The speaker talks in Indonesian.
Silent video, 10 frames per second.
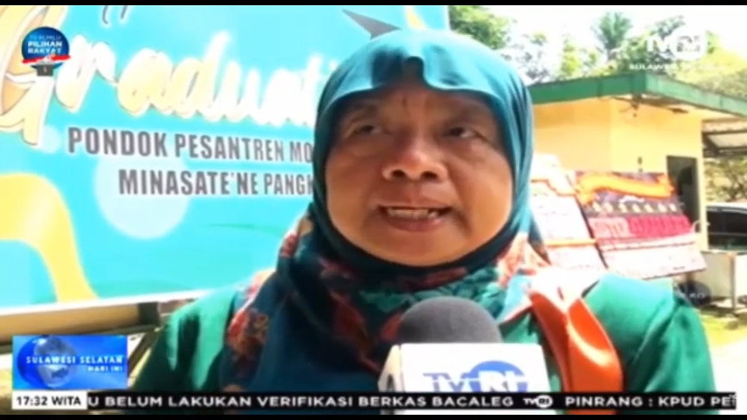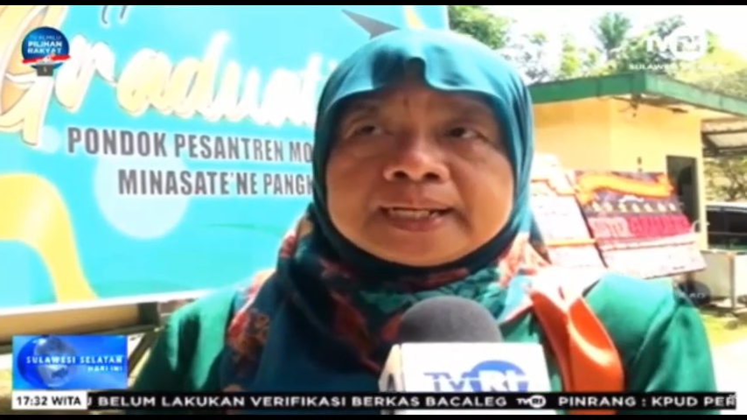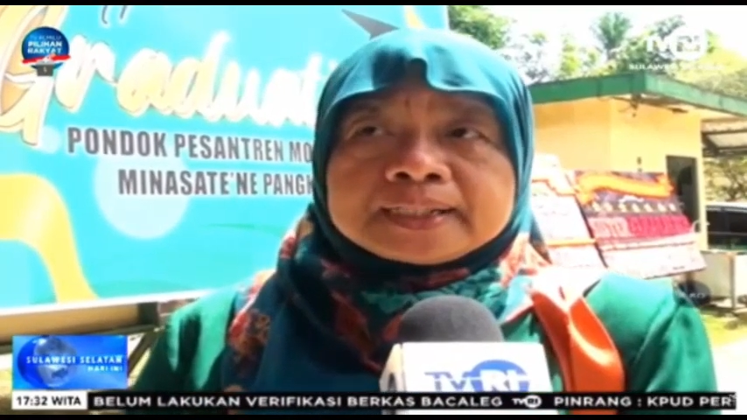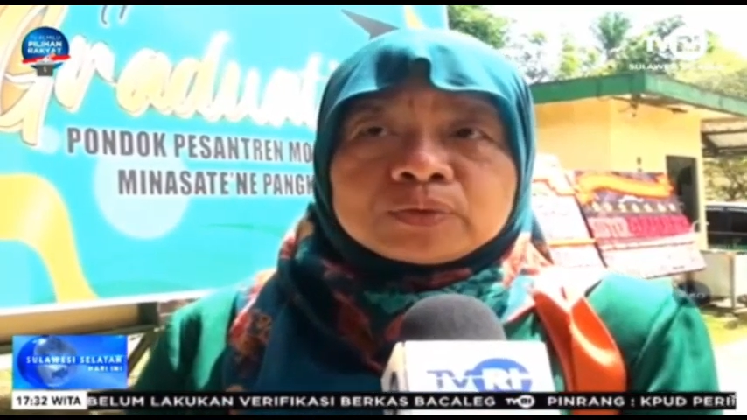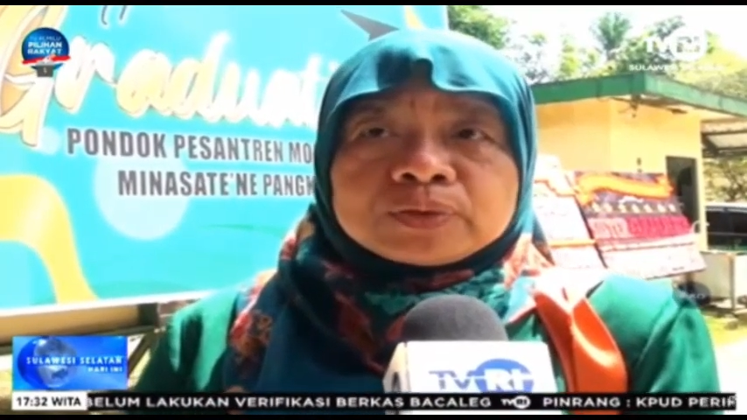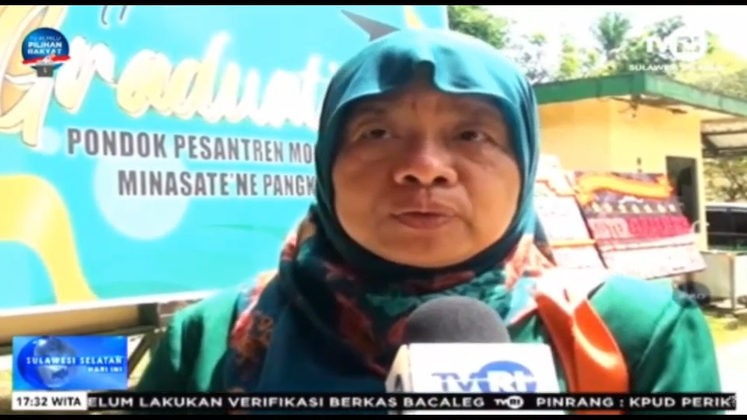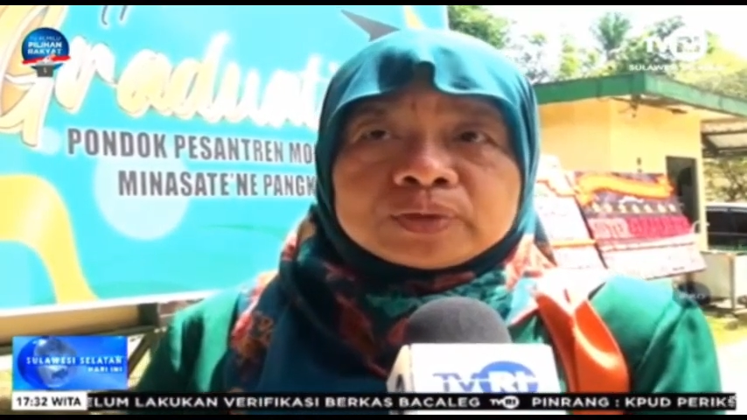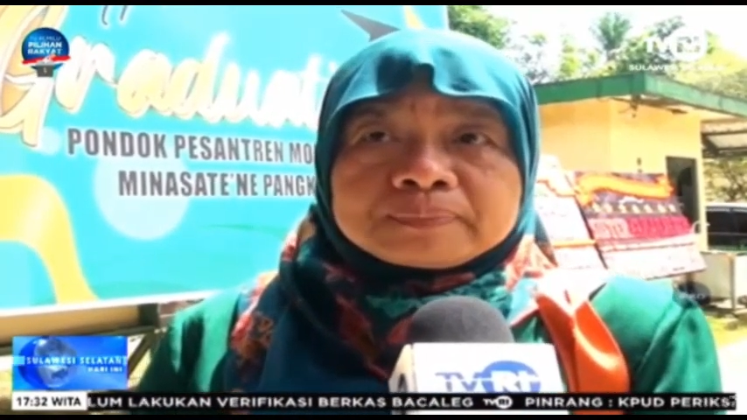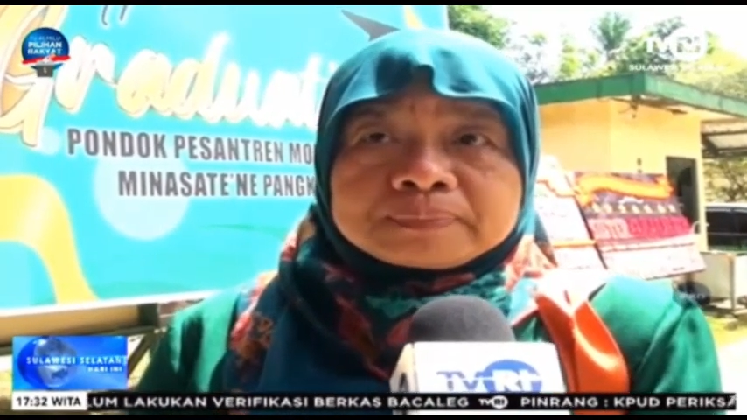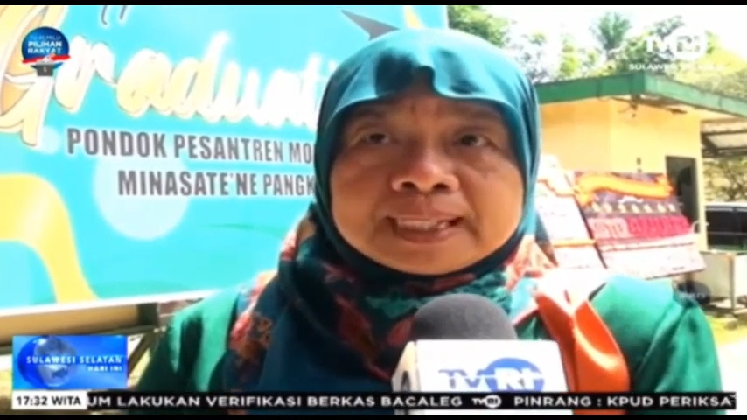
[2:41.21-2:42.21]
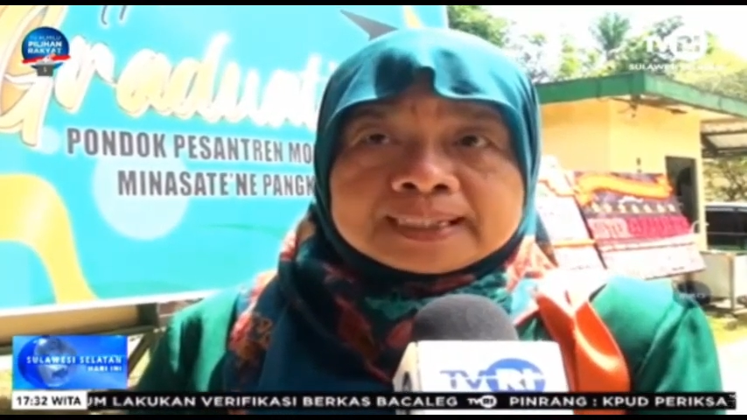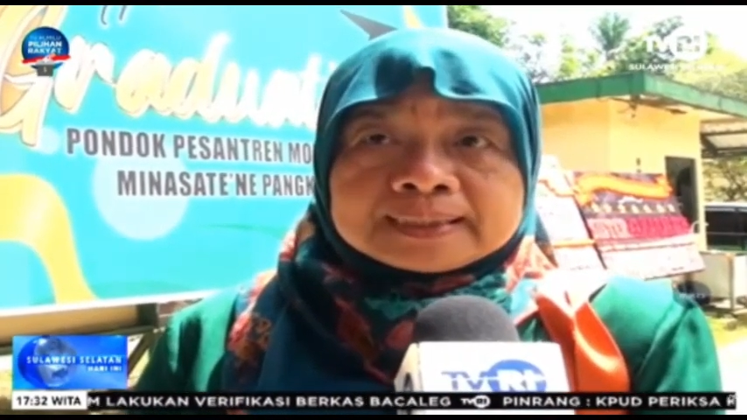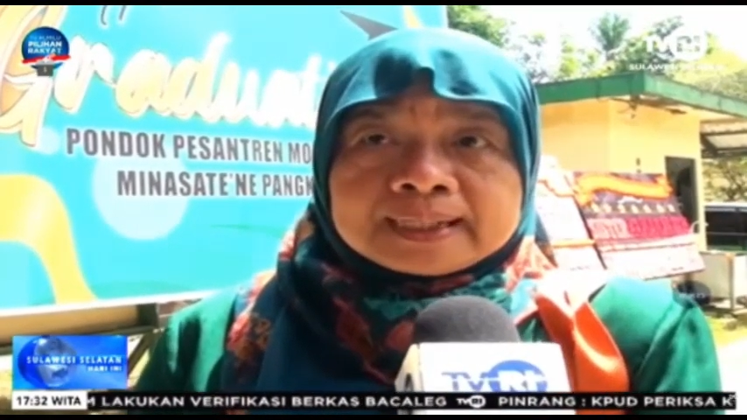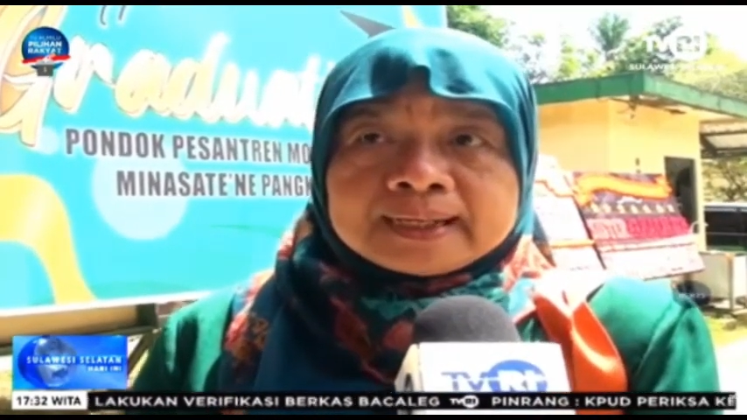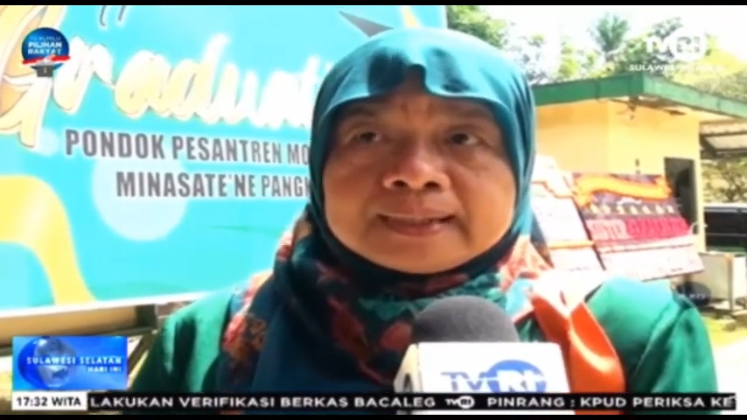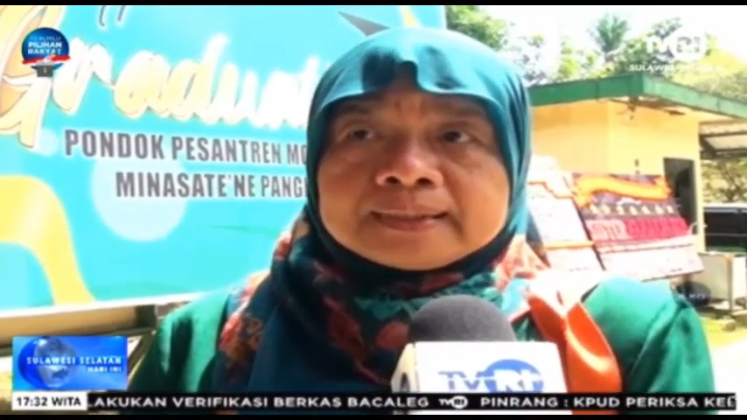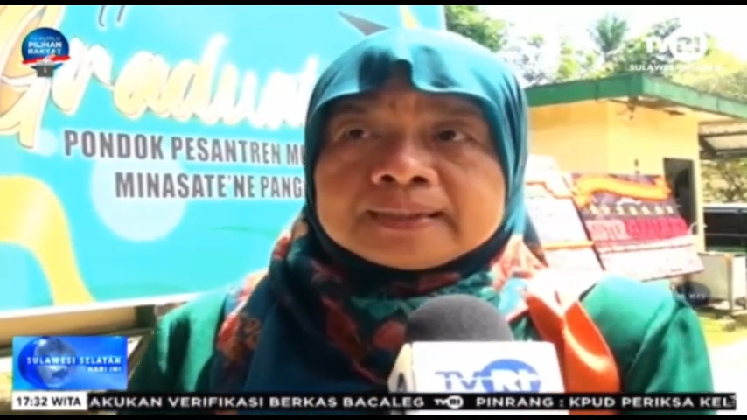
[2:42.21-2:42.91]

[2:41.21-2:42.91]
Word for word: adanya undang-undang pesantren,